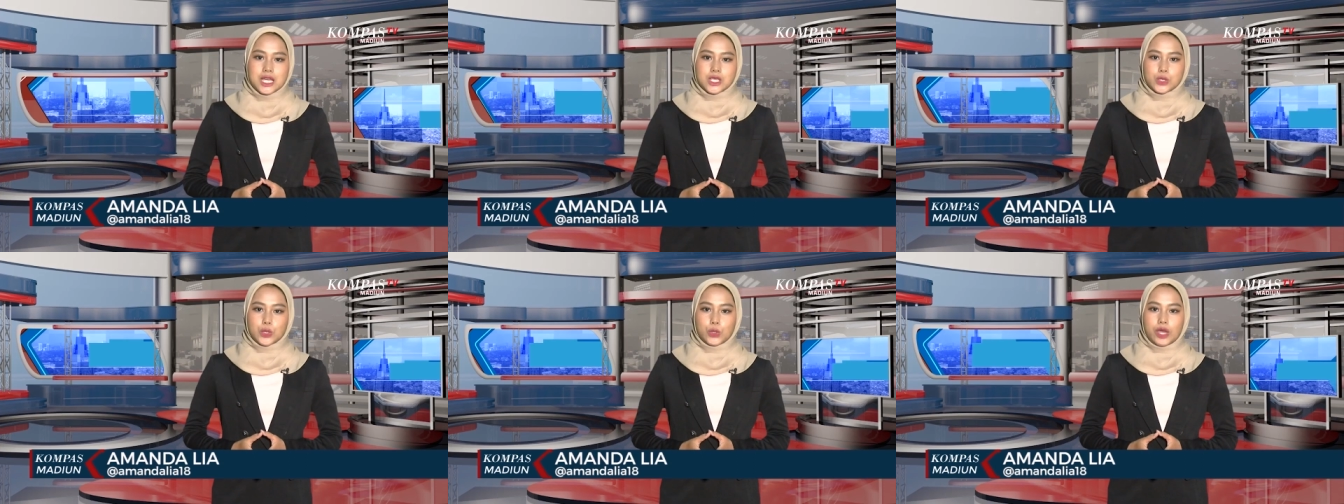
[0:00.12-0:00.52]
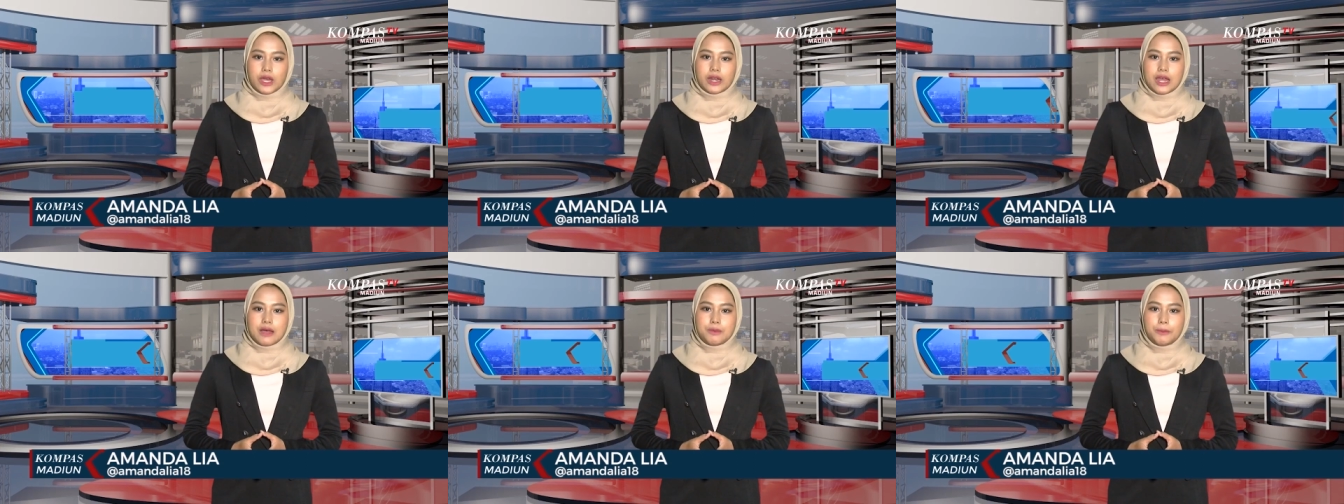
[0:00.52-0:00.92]
Saudara,
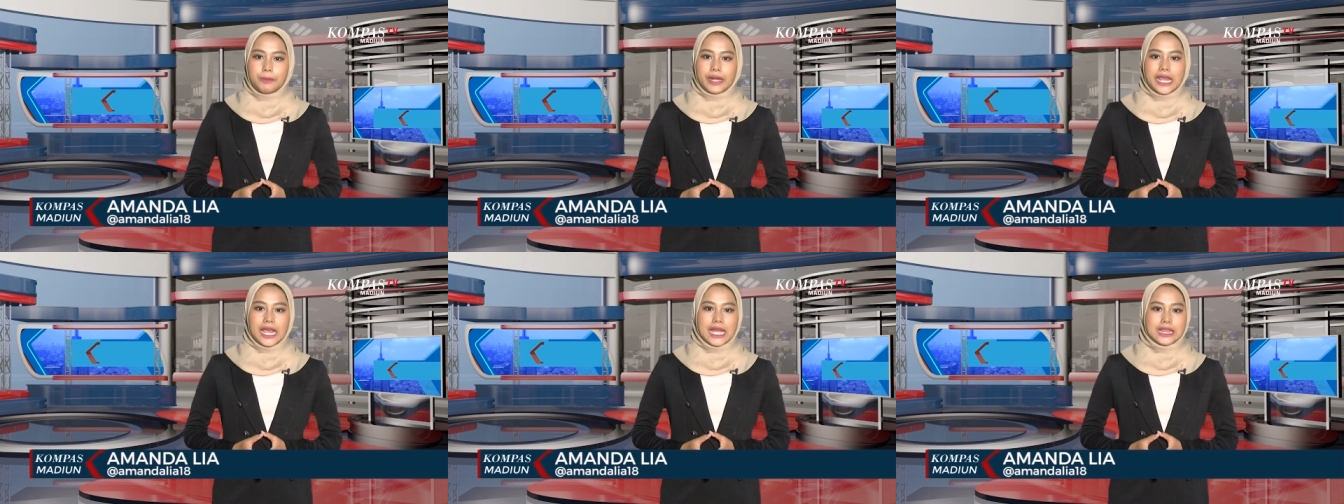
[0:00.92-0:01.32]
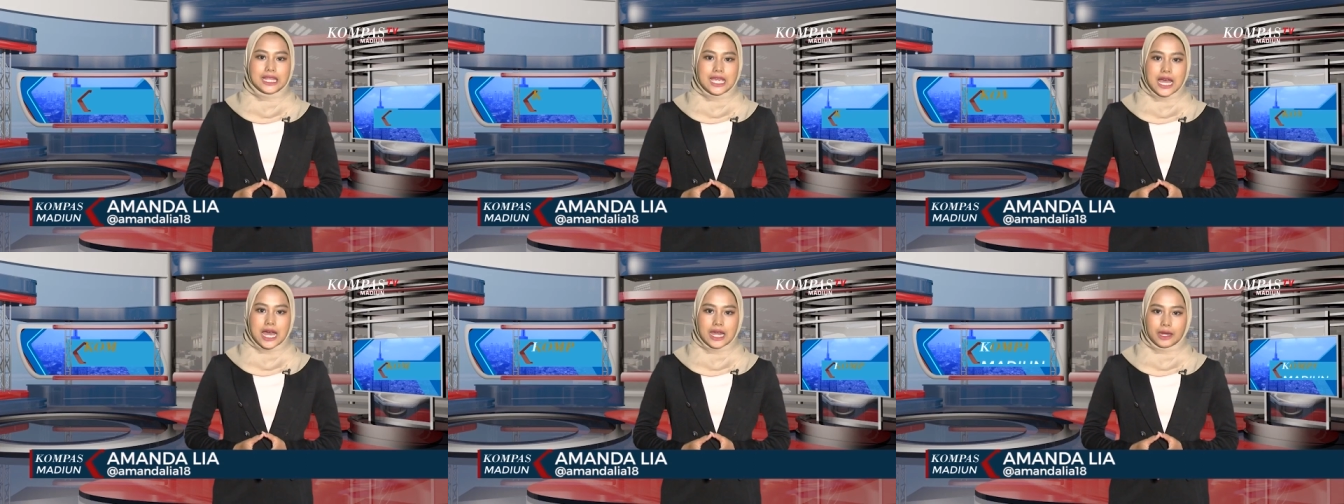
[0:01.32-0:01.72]
memperingati
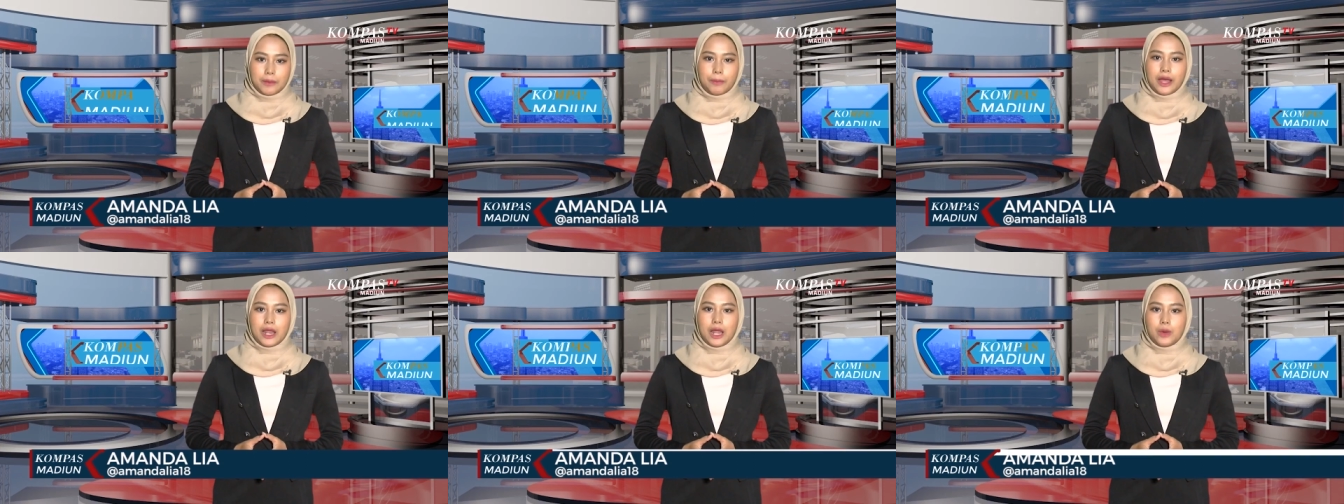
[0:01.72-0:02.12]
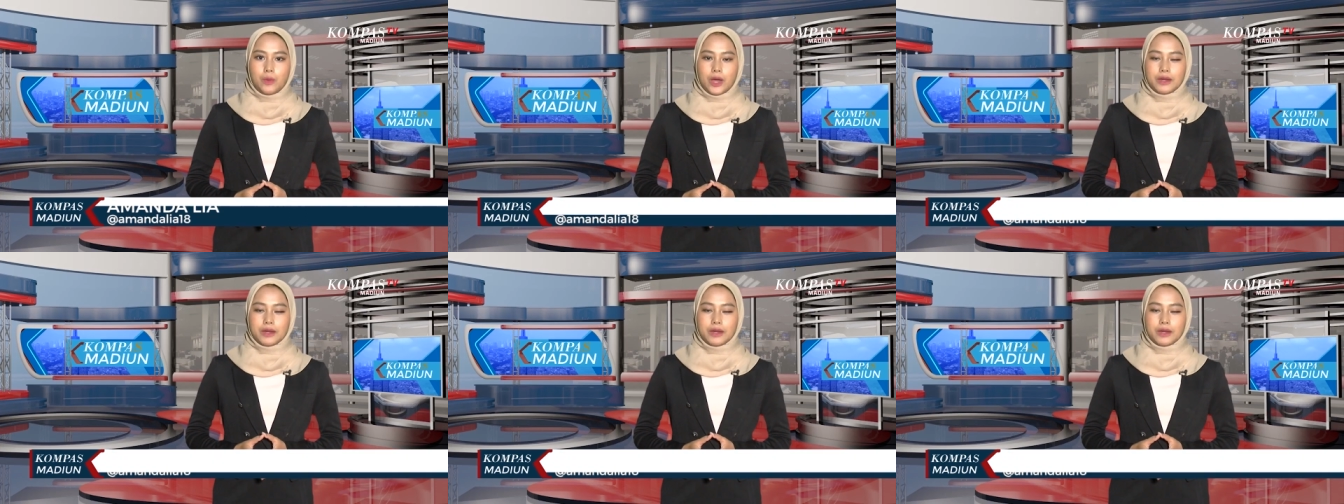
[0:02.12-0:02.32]
Hari Pahlawan,